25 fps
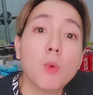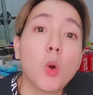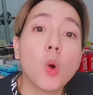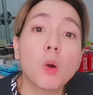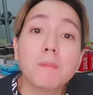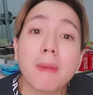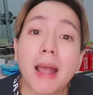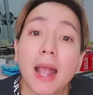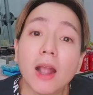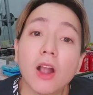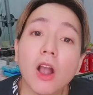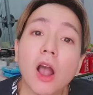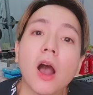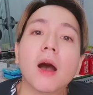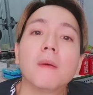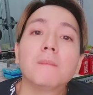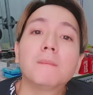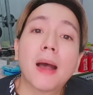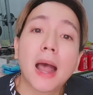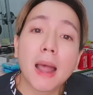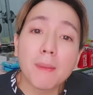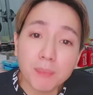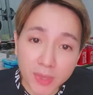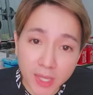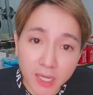buôn bán có hợp
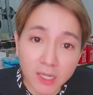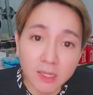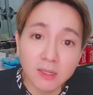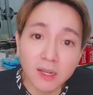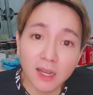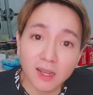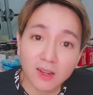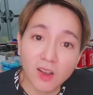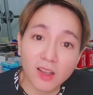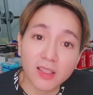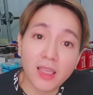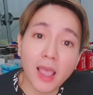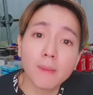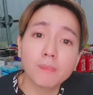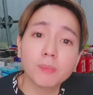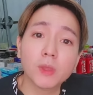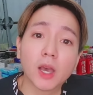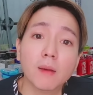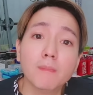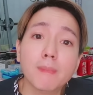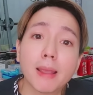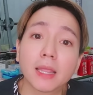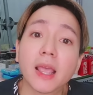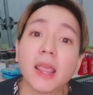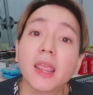pháp chưa rồi thêm
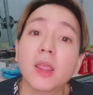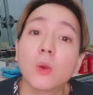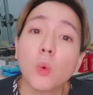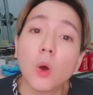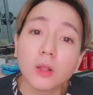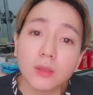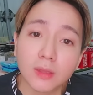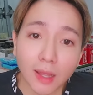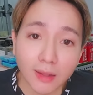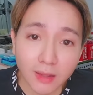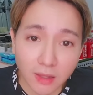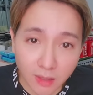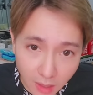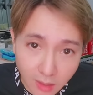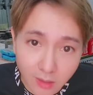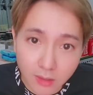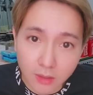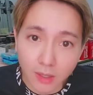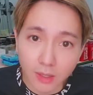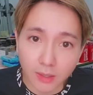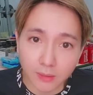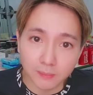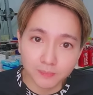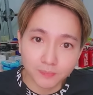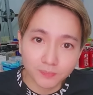nữa mày thi quốc tịch
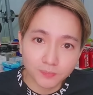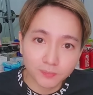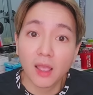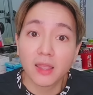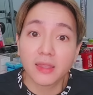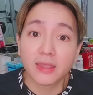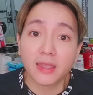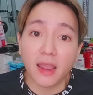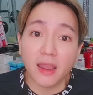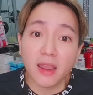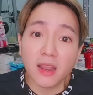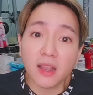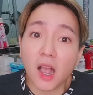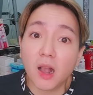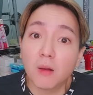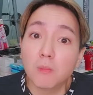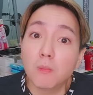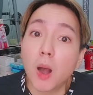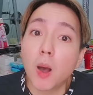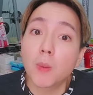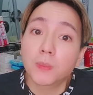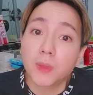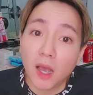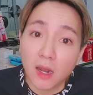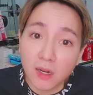chưa chỉ cần
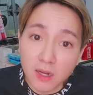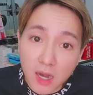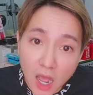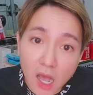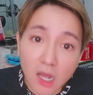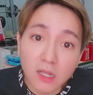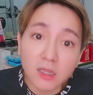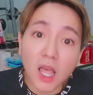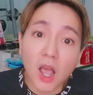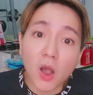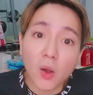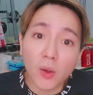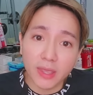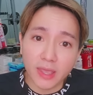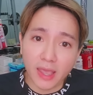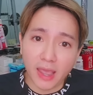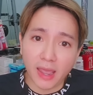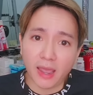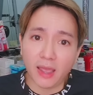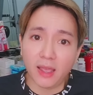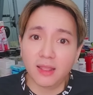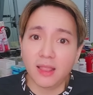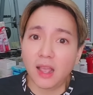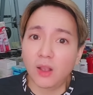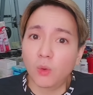một tờ đơn thôi
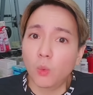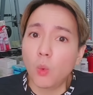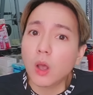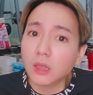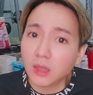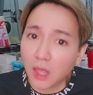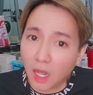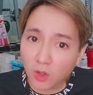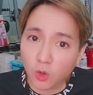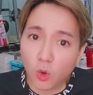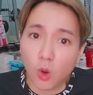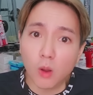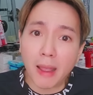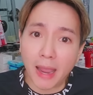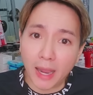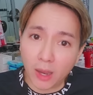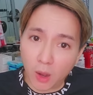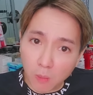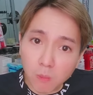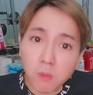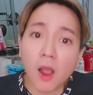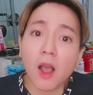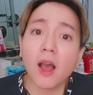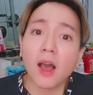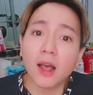nha là quốc tịch của mày
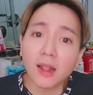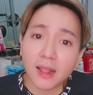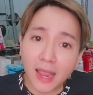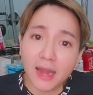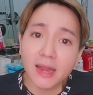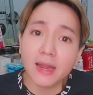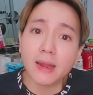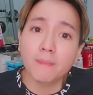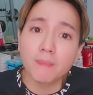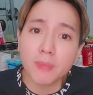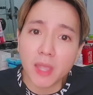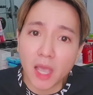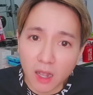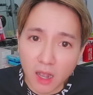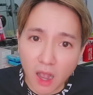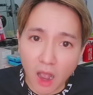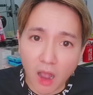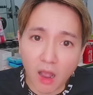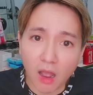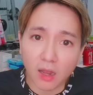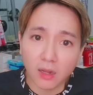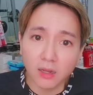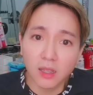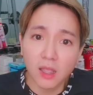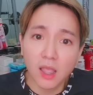cũng khó lấy lắm nha
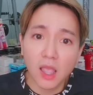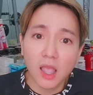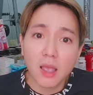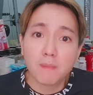con